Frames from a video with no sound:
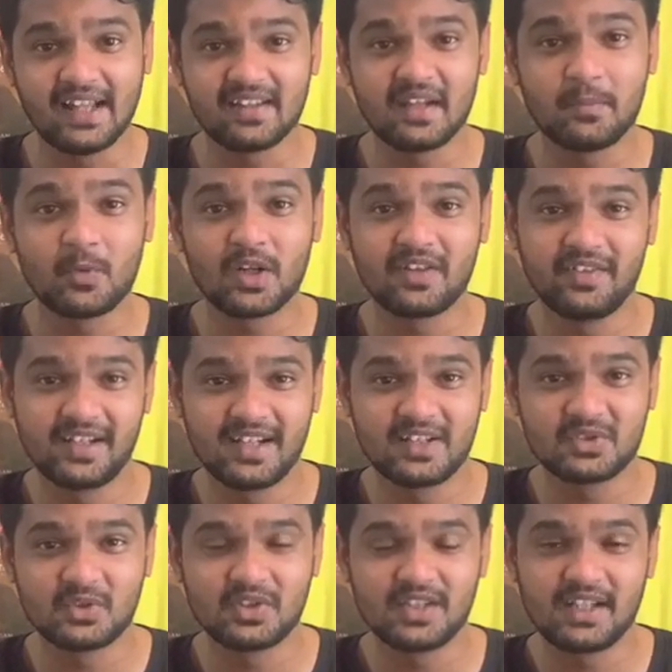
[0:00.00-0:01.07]
அதெல்லாம் போட
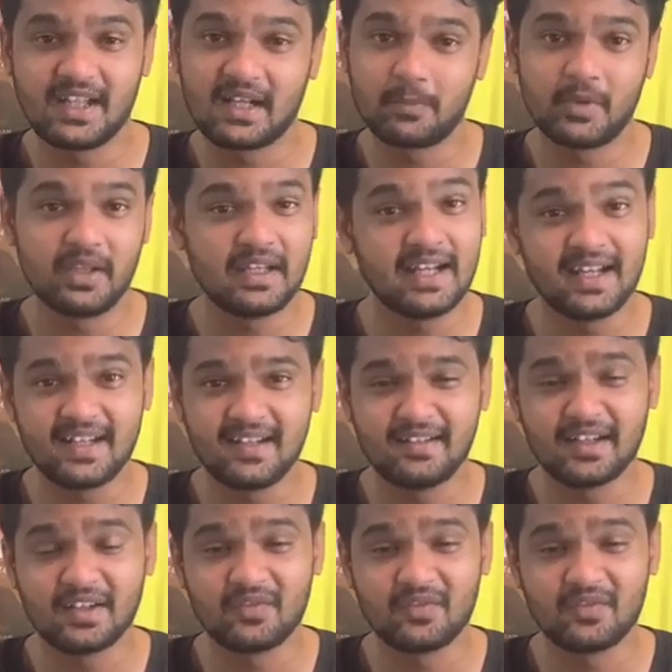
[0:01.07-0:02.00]
வேண்டாம்னு சொல்லிட்டு நேராக போய் ஏழகிரி